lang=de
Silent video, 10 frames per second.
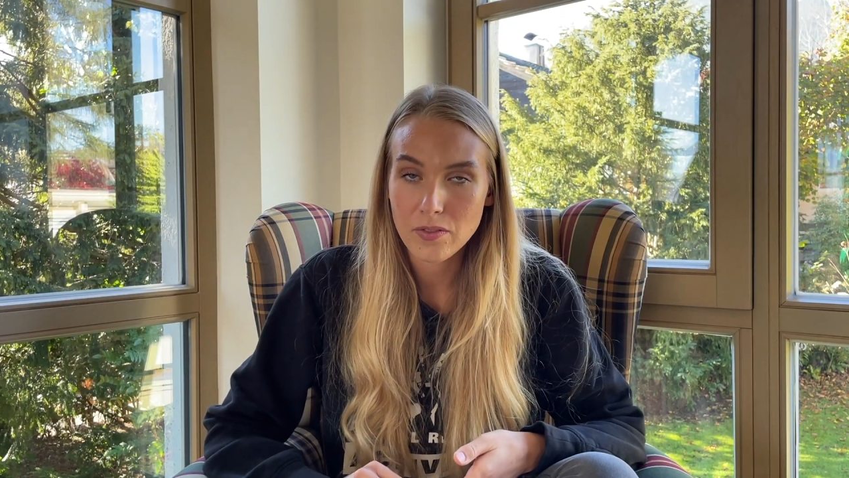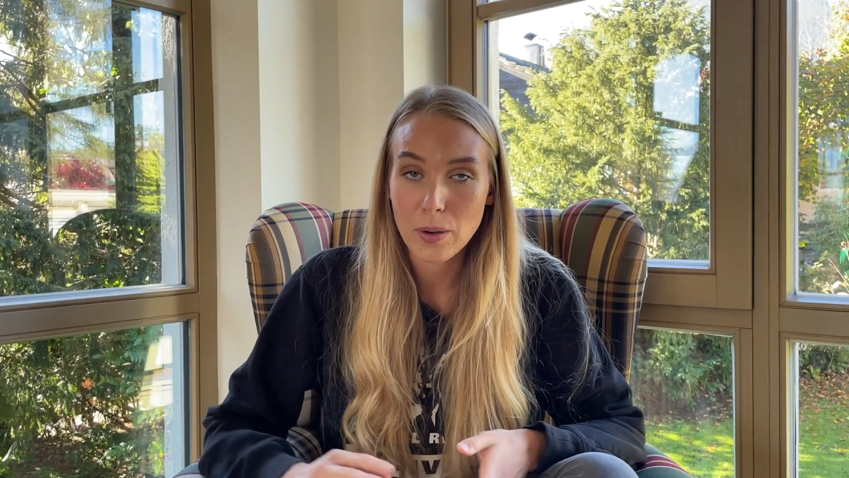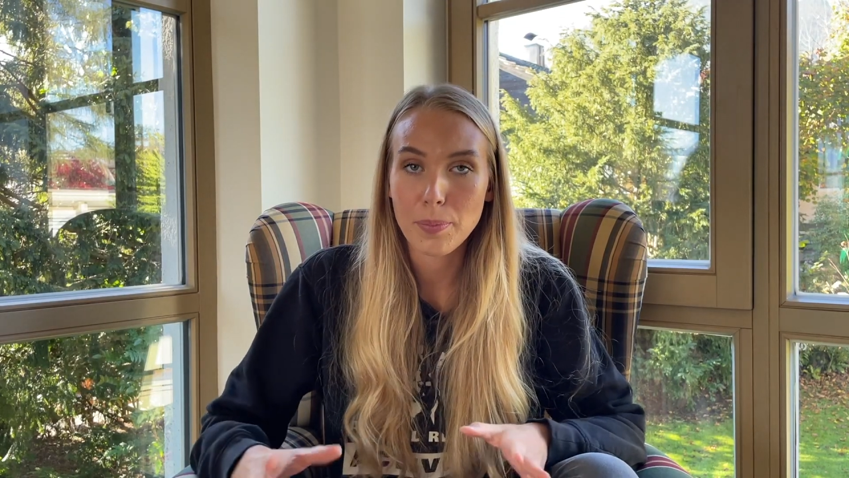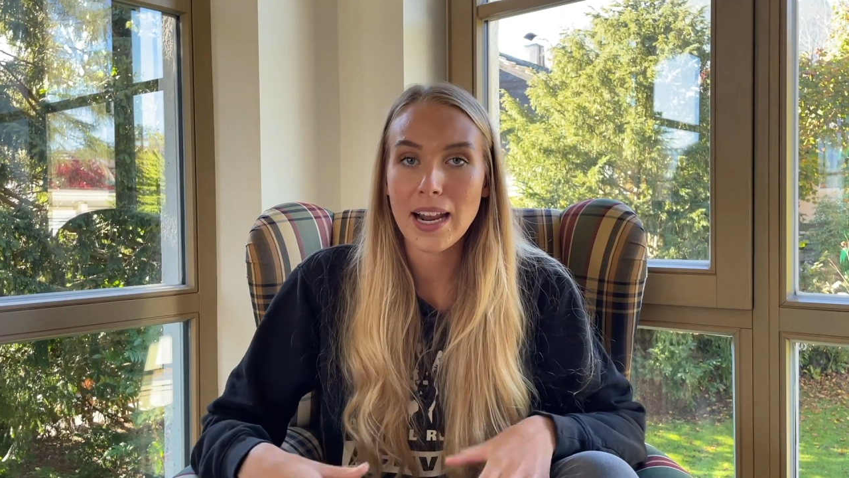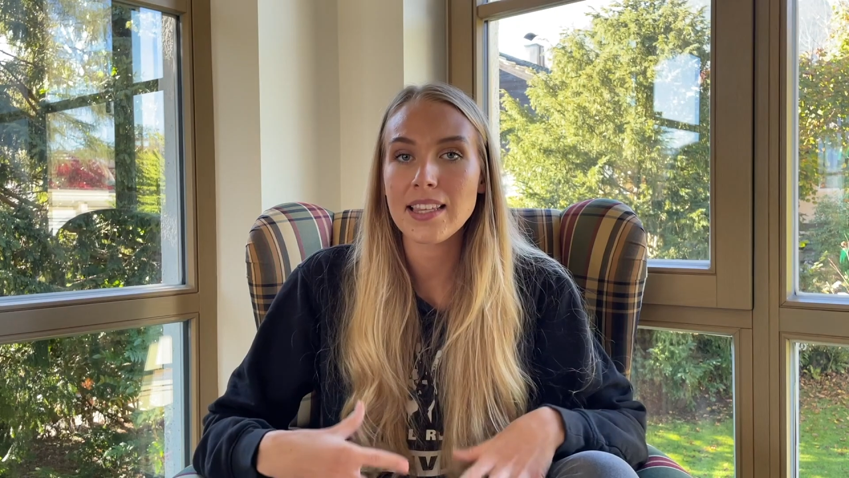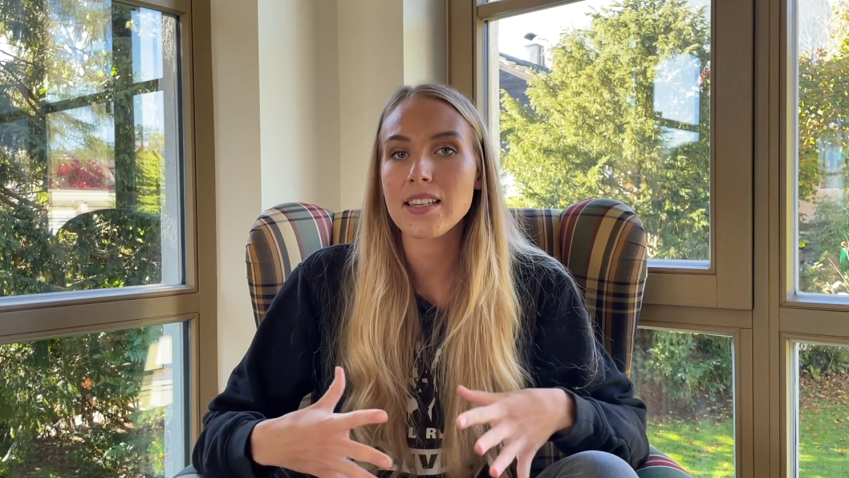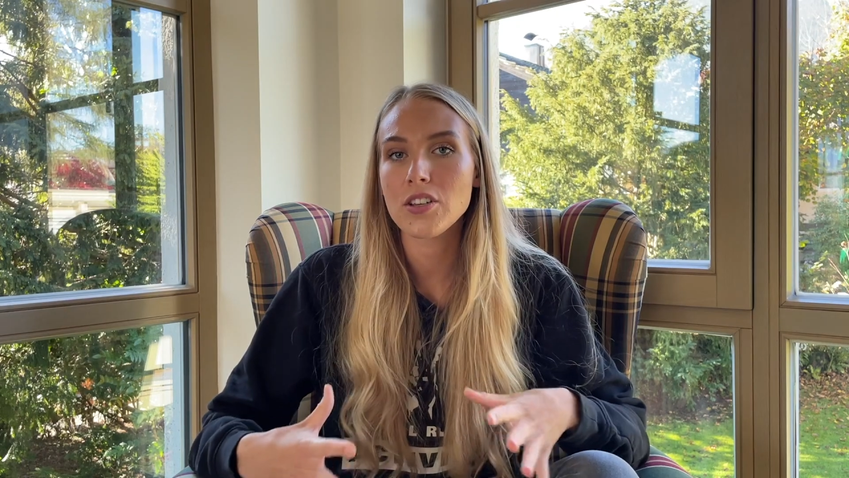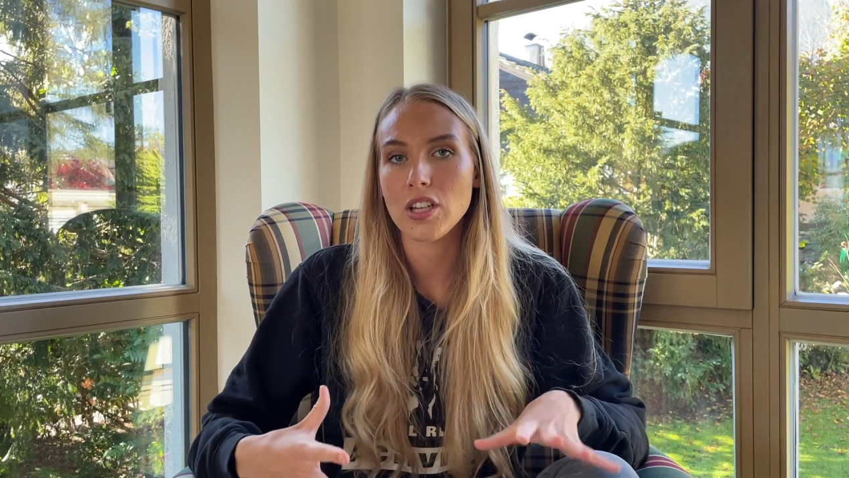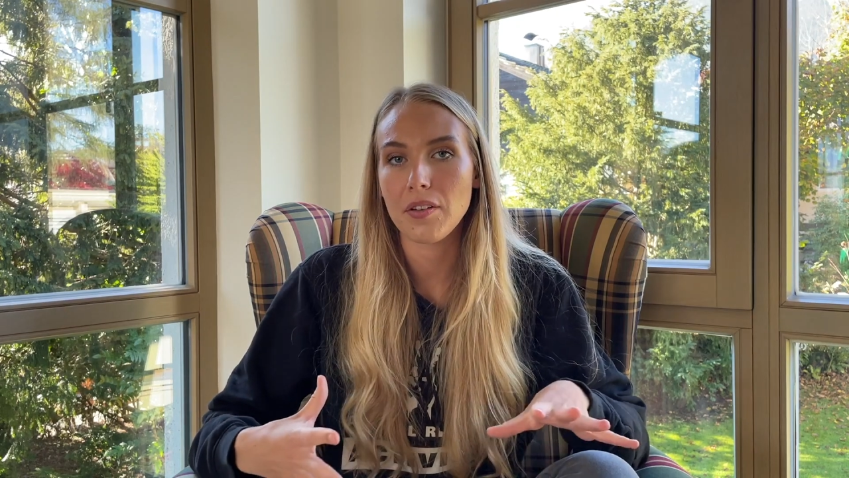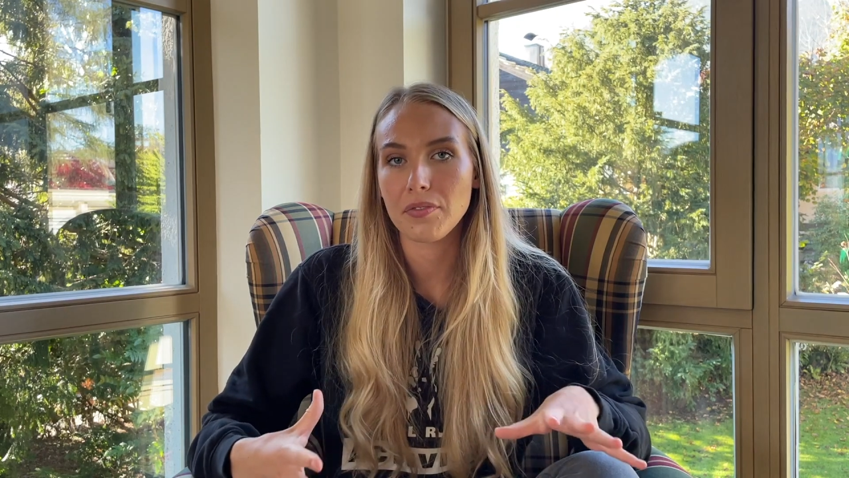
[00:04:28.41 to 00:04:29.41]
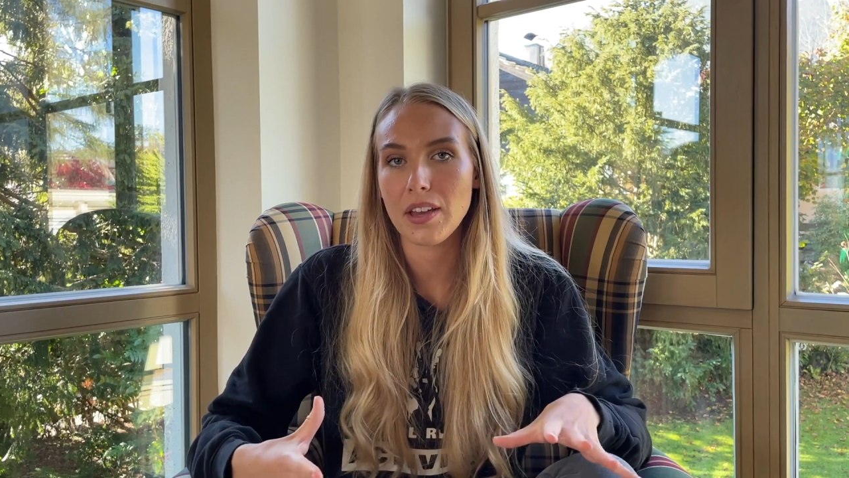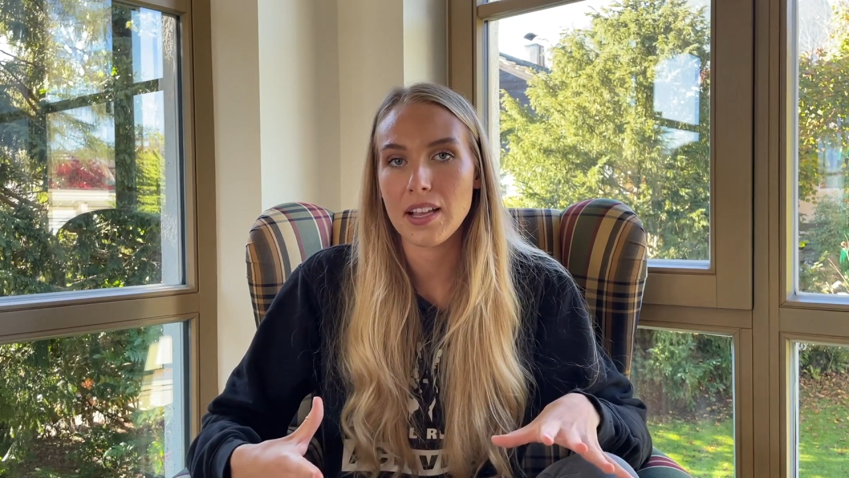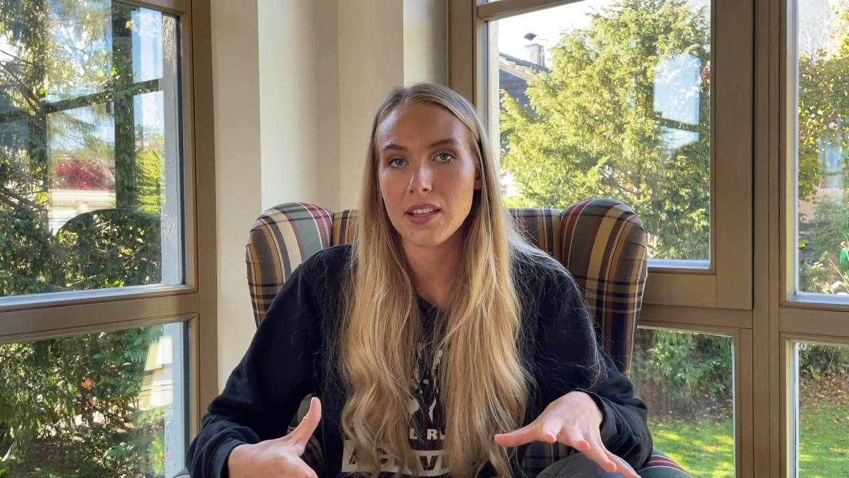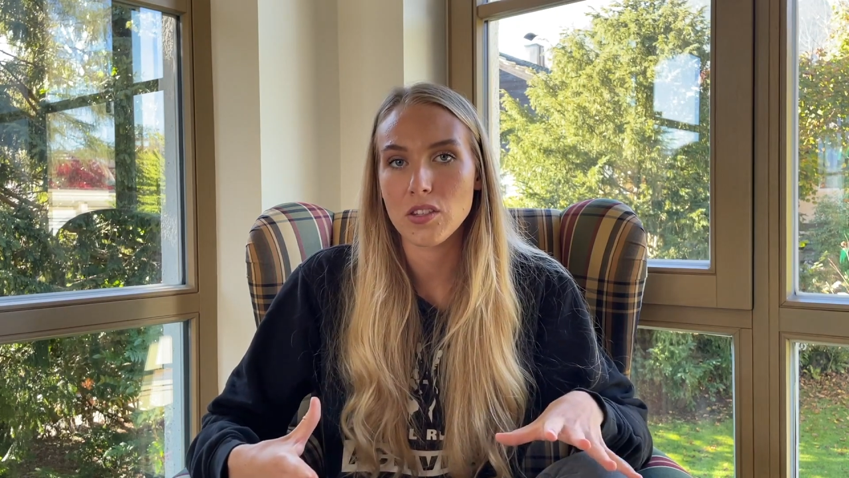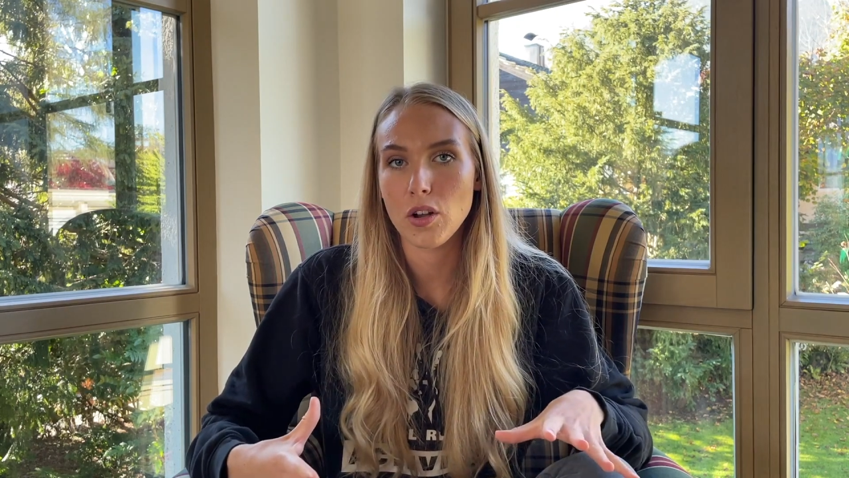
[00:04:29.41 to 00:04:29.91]
wenn Platz geschafft
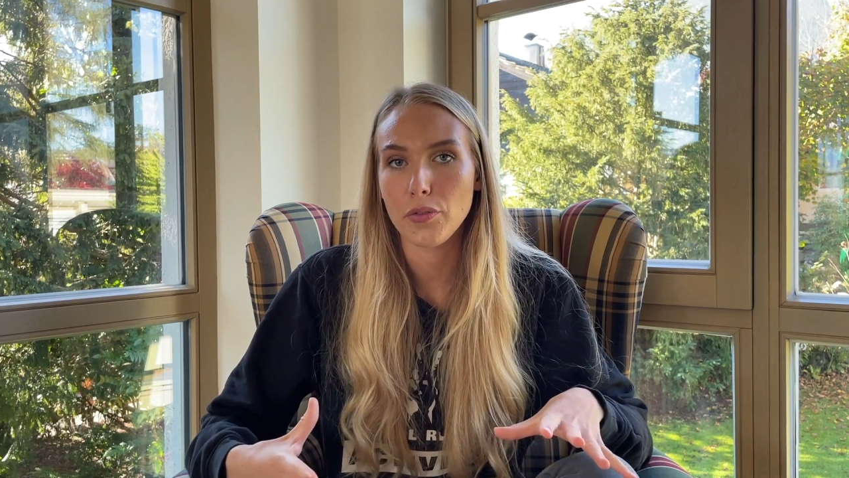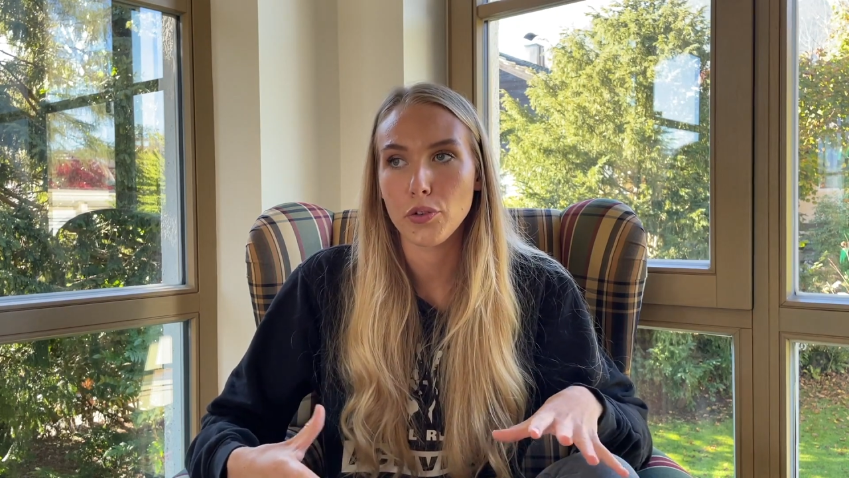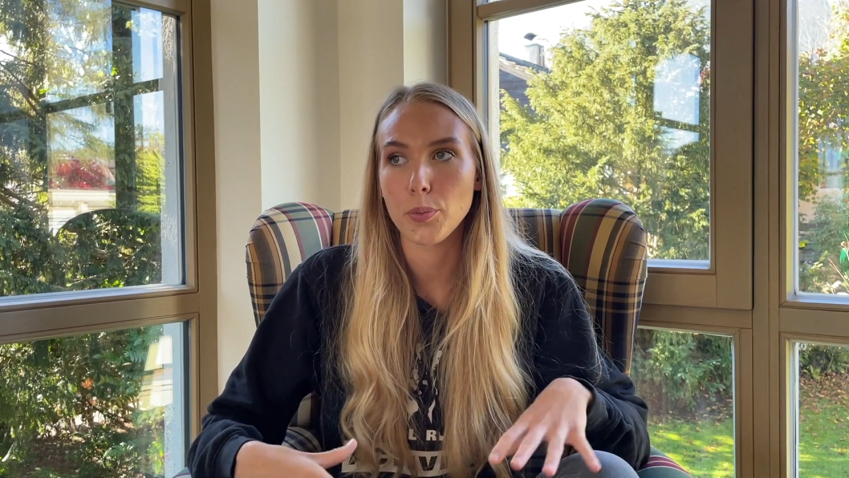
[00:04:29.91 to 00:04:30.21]
werden soll für